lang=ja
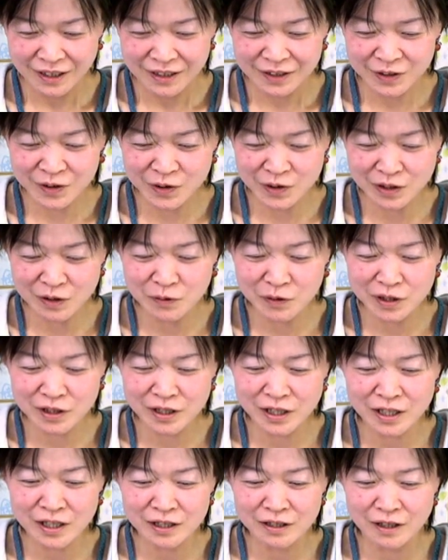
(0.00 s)
そうかこれ
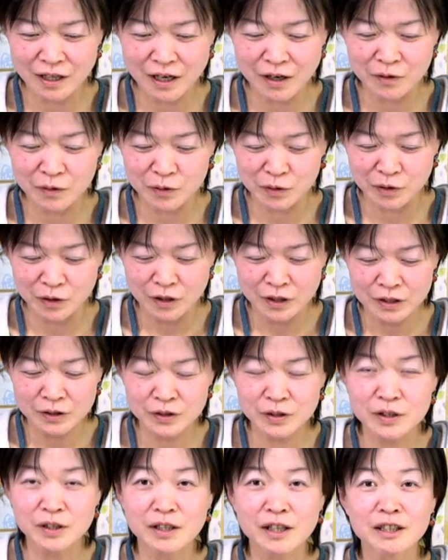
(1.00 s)
ぜひねこの
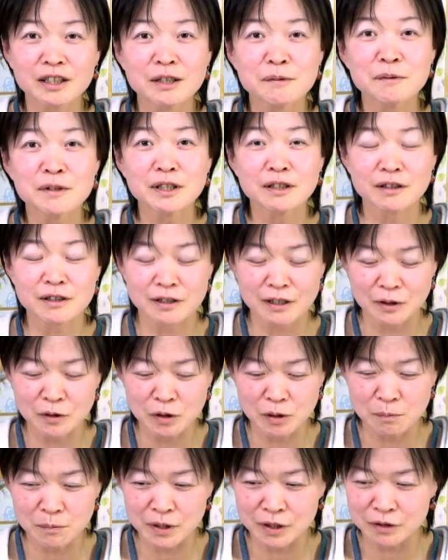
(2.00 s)
続けてみてください
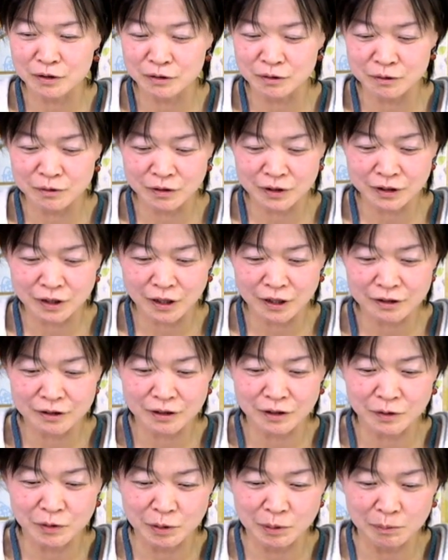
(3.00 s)
ゴミすっごい大事
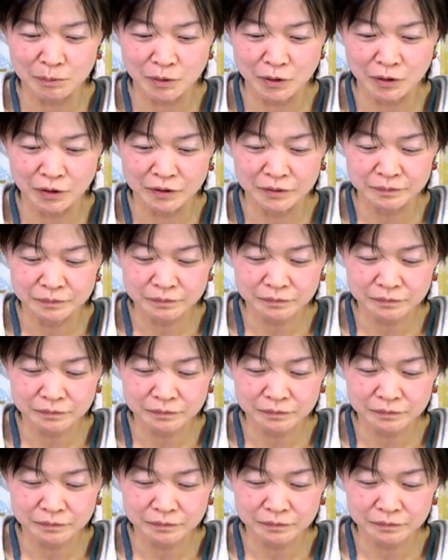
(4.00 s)
だと思う